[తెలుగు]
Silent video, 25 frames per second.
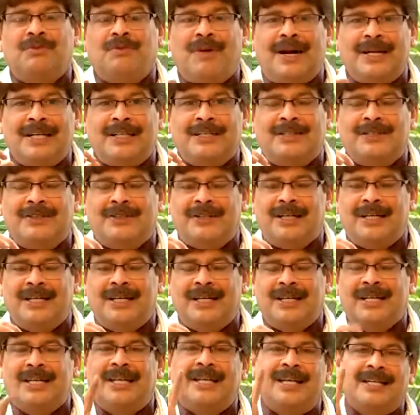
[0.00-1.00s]

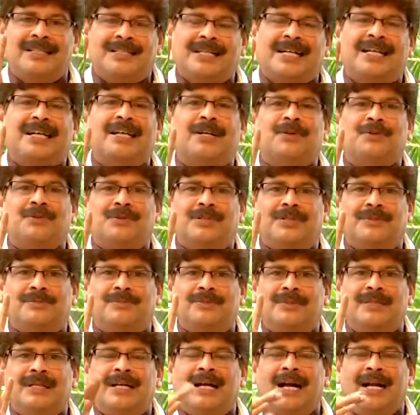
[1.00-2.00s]
వాడేటటువంటి చక్కటి ఔషధం
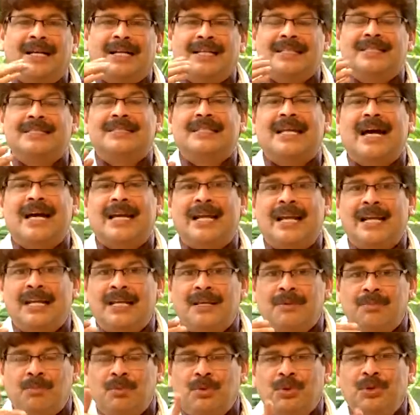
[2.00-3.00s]
అంటే
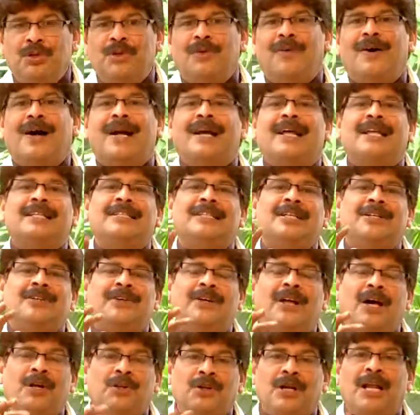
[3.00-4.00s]
స్నానానికి ముందు
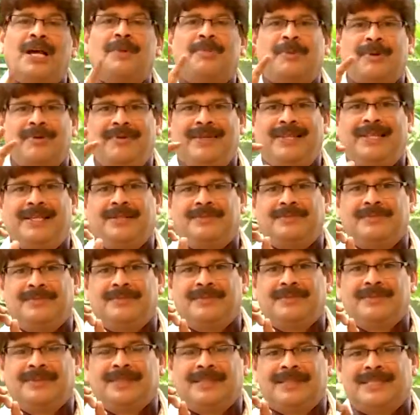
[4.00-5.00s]
వాడాల్సినటువంటి అనులేపనం ఇది
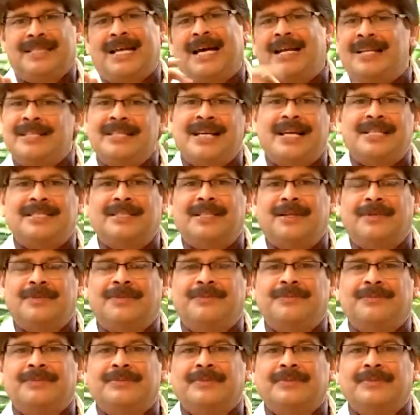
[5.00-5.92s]
స్నానం చేస్తాం